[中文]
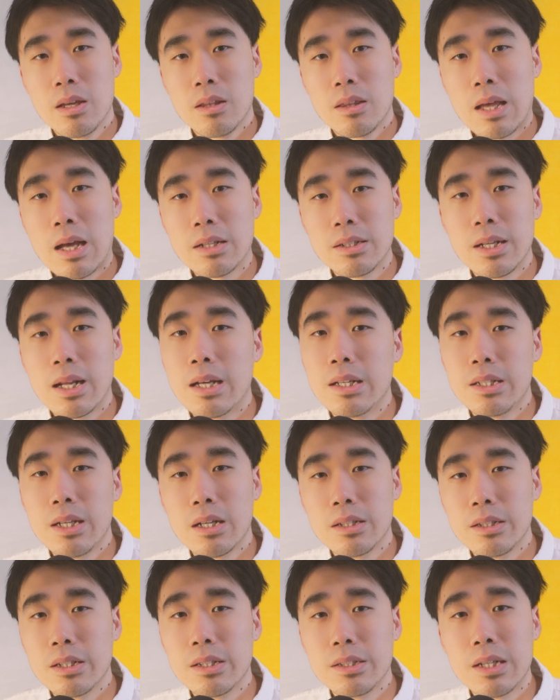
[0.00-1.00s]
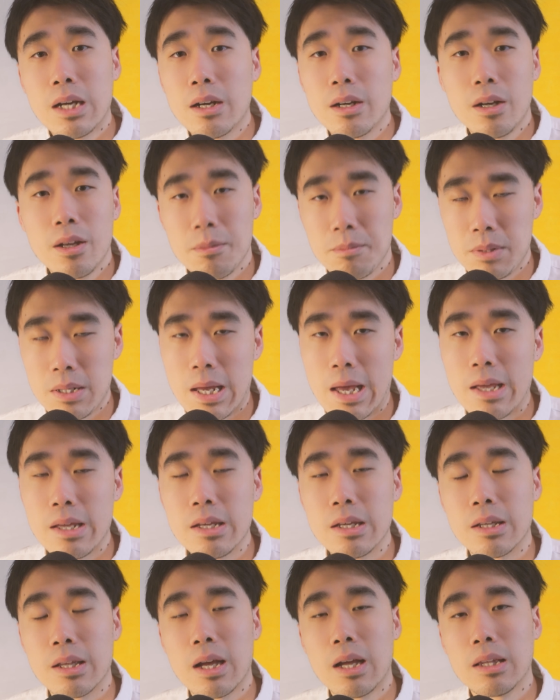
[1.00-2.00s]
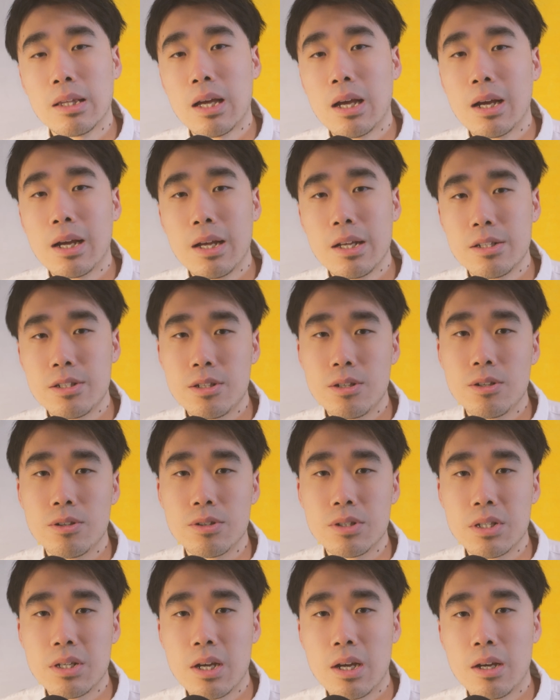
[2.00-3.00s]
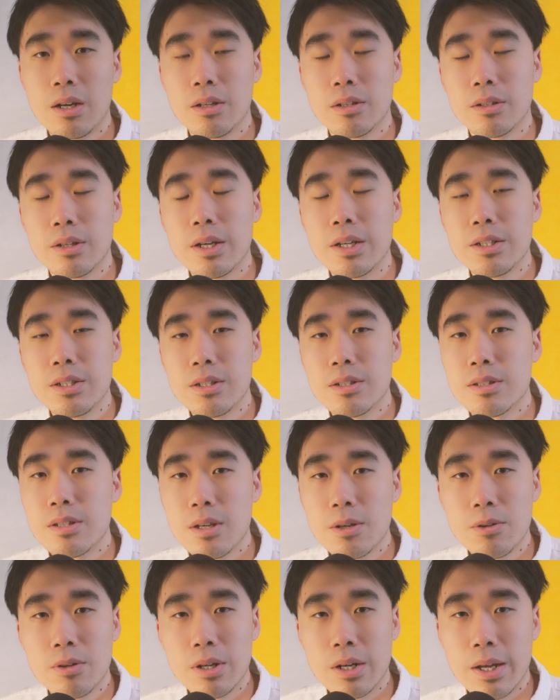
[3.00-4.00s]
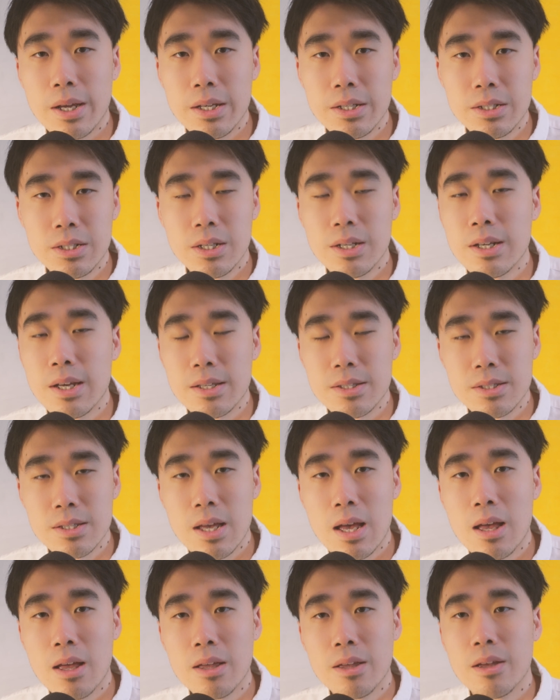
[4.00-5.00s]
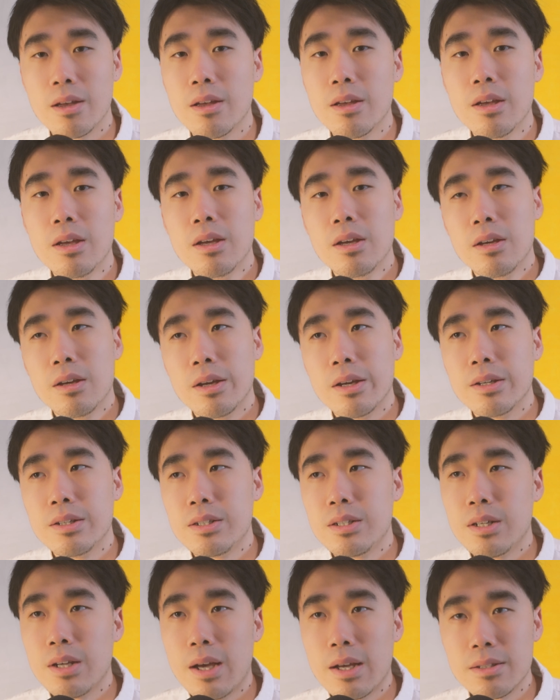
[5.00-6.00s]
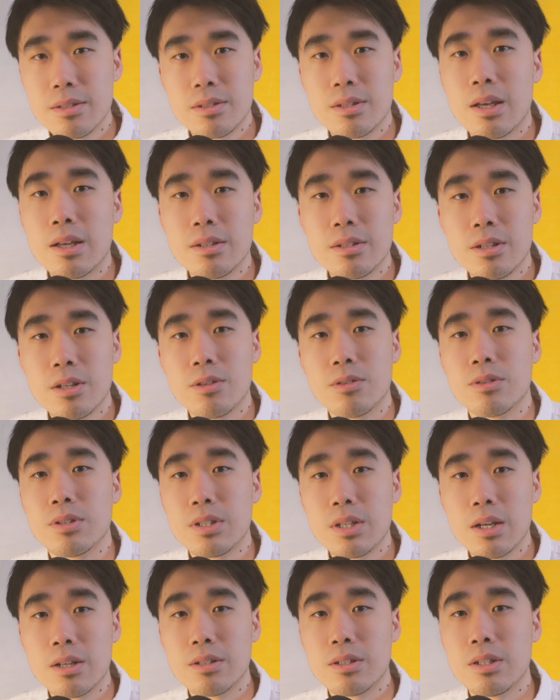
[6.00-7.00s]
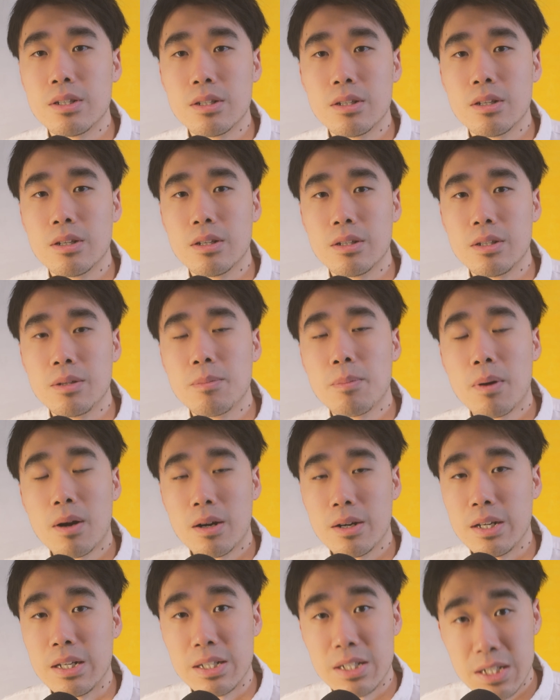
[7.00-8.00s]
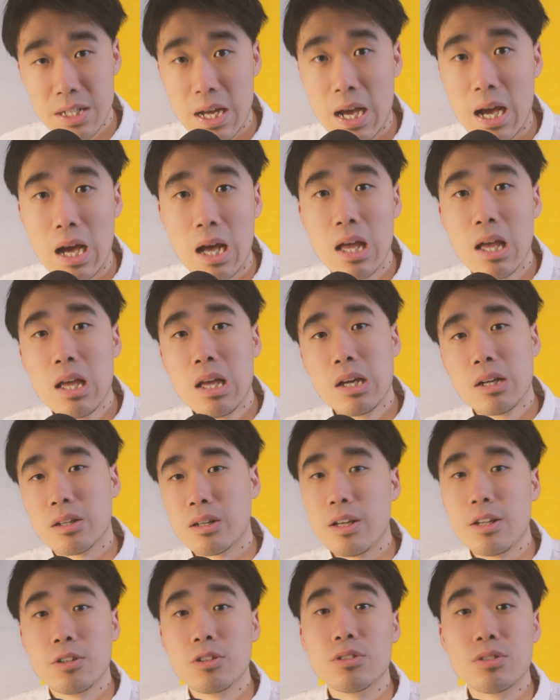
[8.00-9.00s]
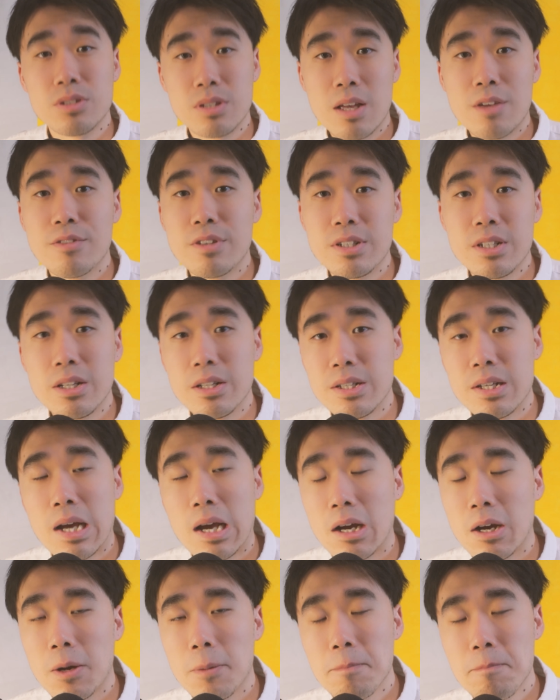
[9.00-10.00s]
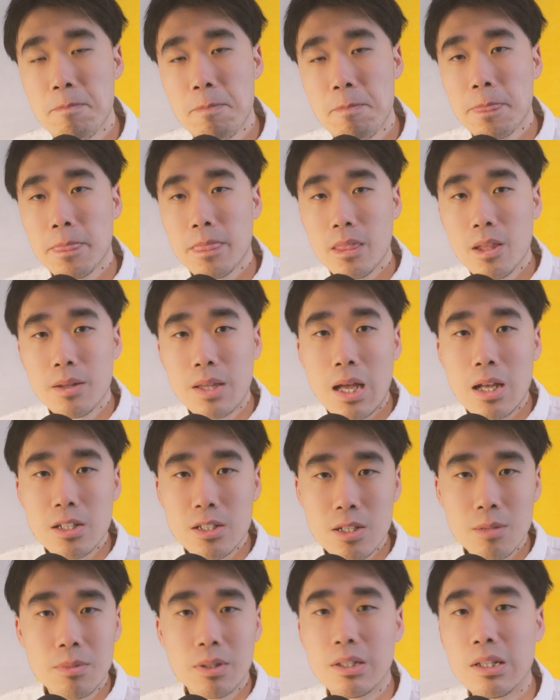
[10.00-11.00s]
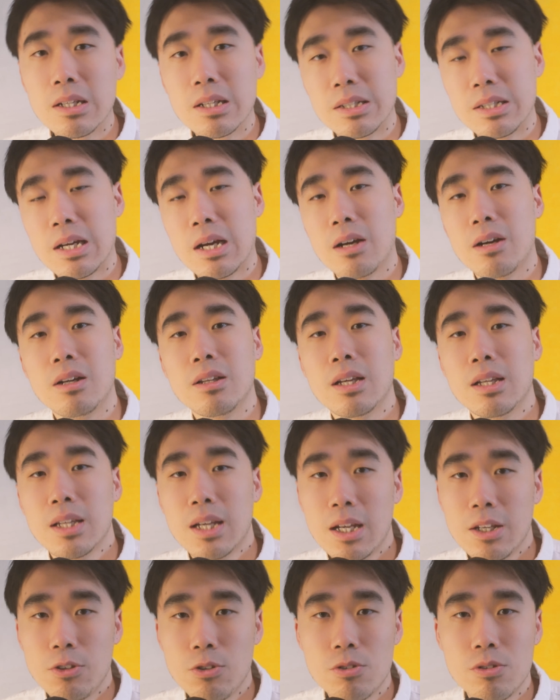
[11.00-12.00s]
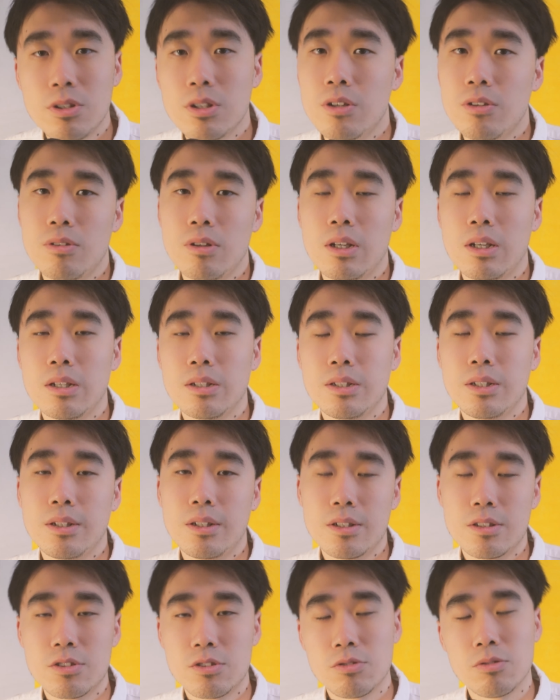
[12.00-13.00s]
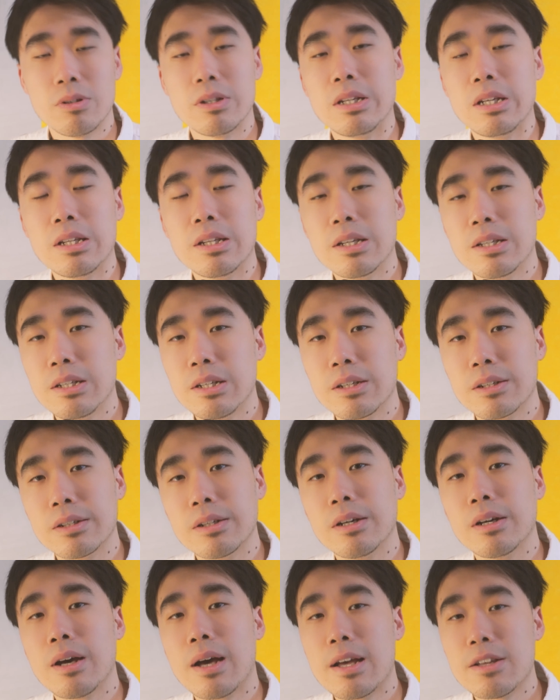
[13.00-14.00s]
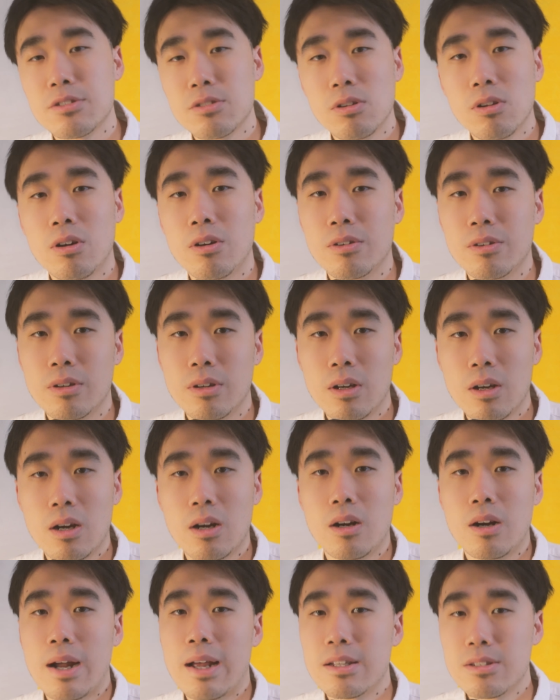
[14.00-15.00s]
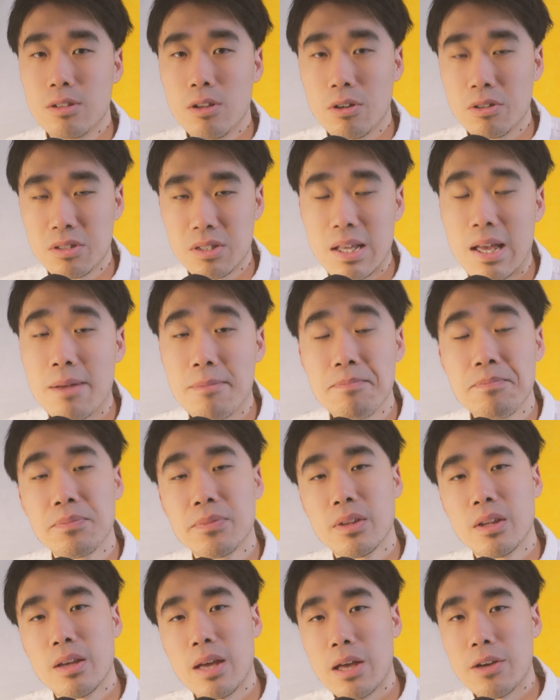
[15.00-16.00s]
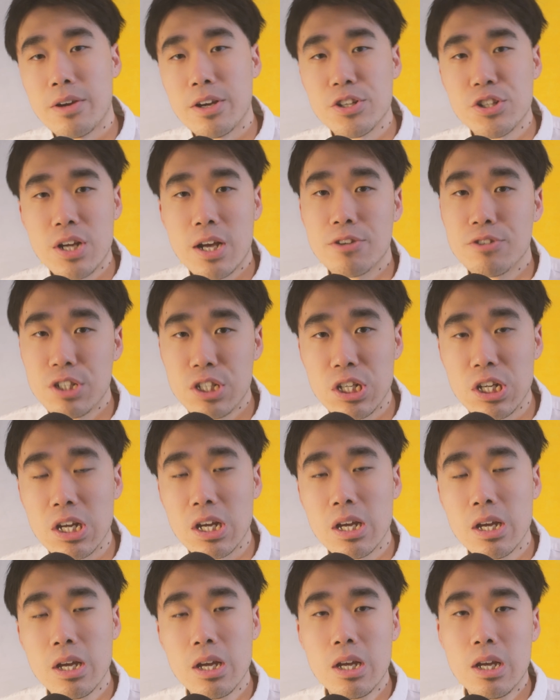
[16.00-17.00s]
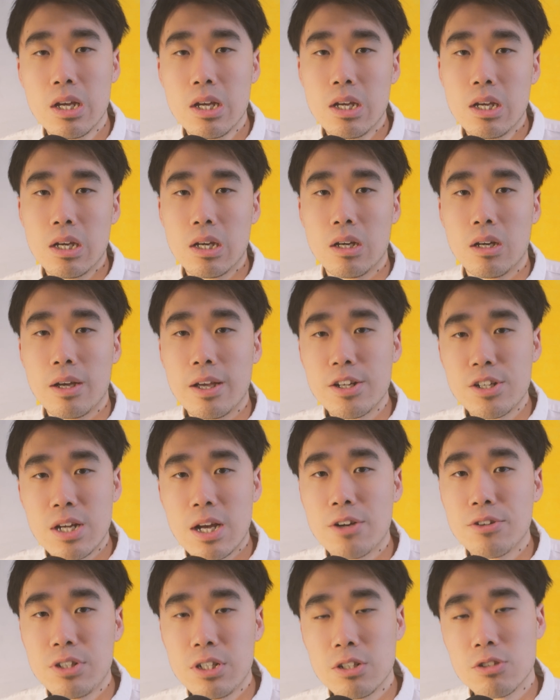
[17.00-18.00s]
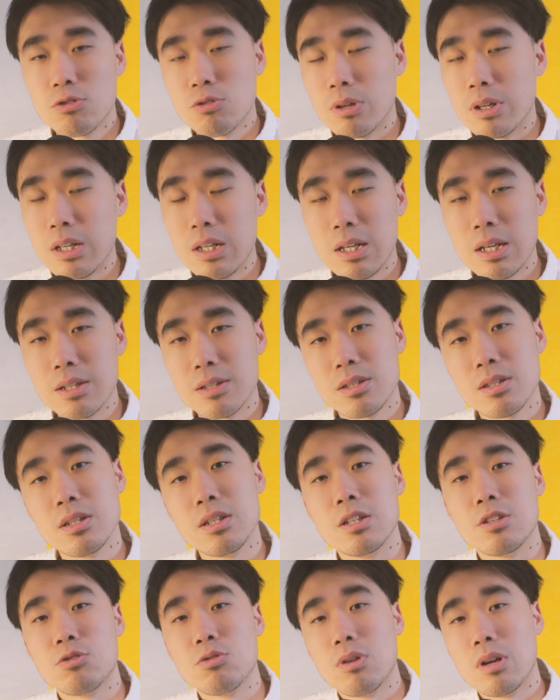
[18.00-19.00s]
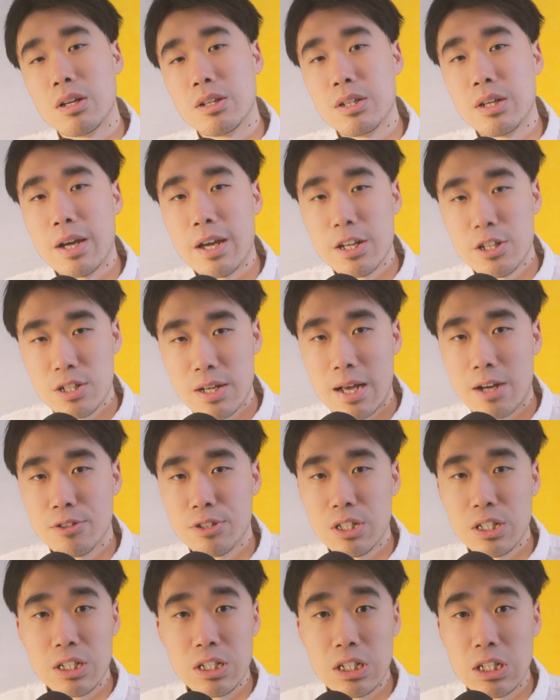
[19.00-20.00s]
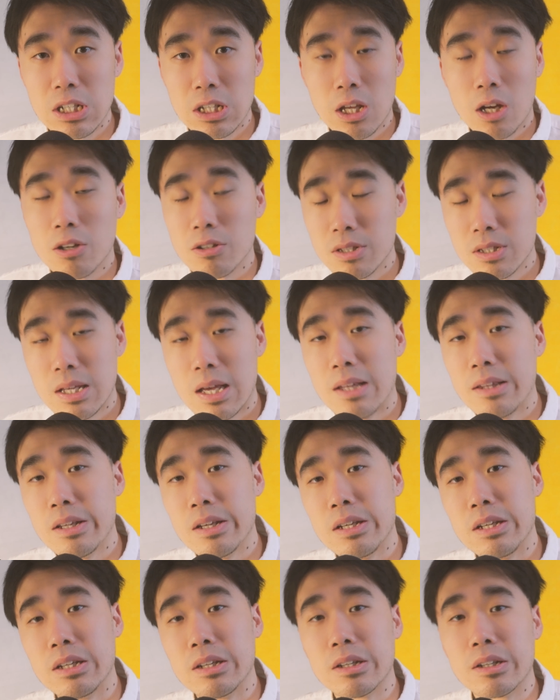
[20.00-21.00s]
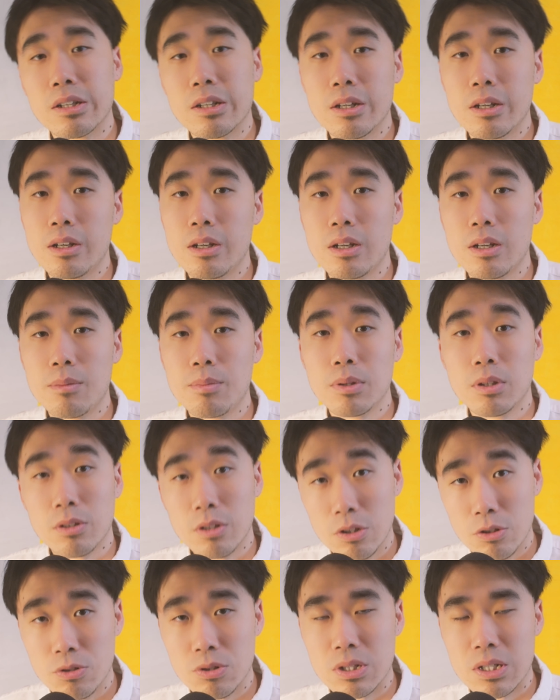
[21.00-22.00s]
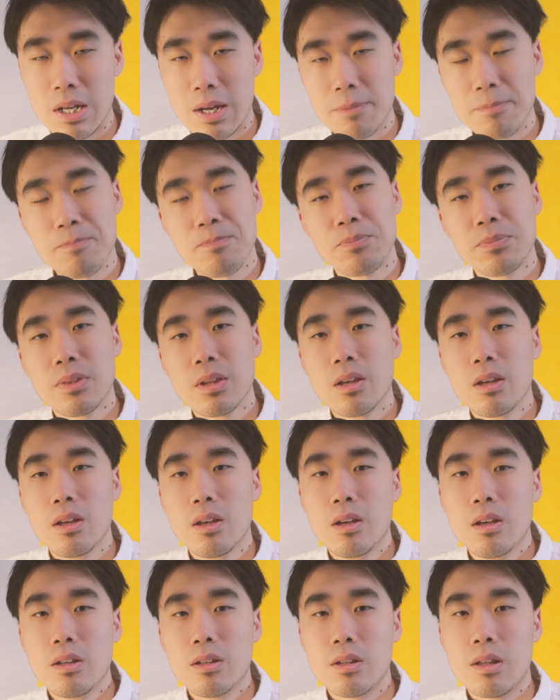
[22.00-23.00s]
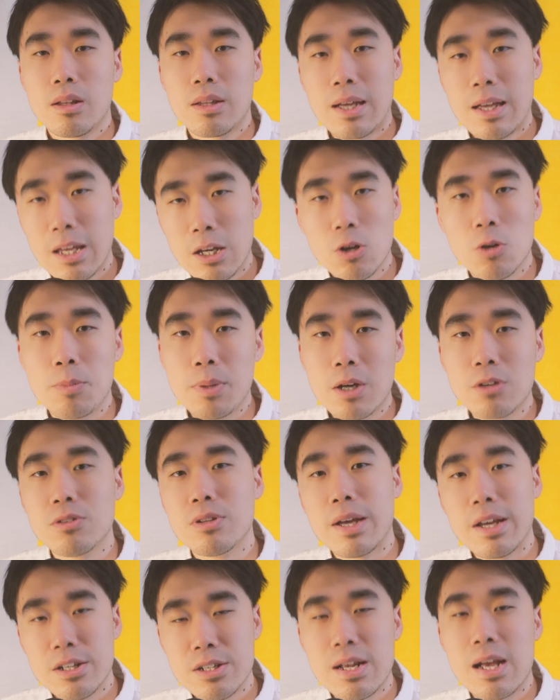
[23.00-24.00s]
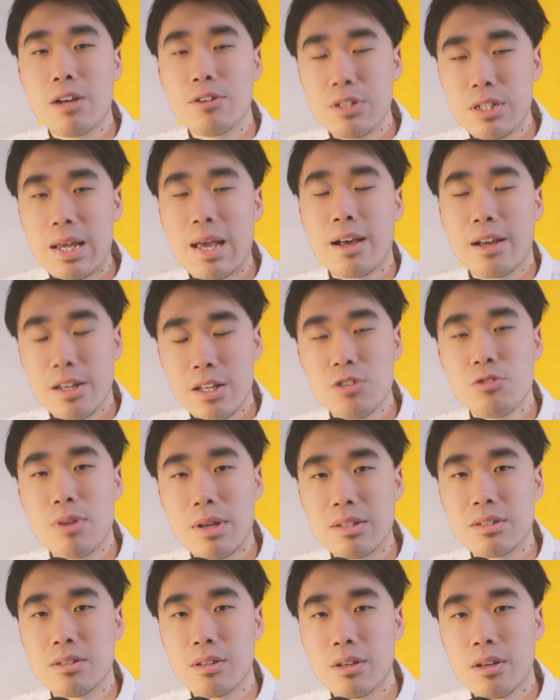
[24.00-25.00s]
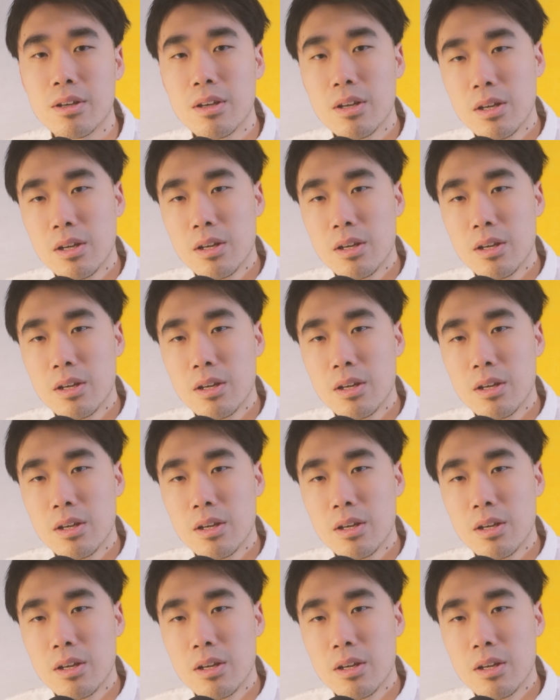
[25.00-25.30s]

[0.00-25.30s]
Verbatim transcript: 它这台相机的价格很便宜，它大概只有像 A7C 或者 A7 三、A7S 三这种相机的一半以下，可能也就是三分之一的价格。那它这么低的价格，但它拥有了这个索尼的这个 S Log 二、S Log 三，还有 HLG，啊，HLG，索尼也自己做了这个 HLG 一到三的一个不同的曲线，那它也有标准的 HLG，还可以选择。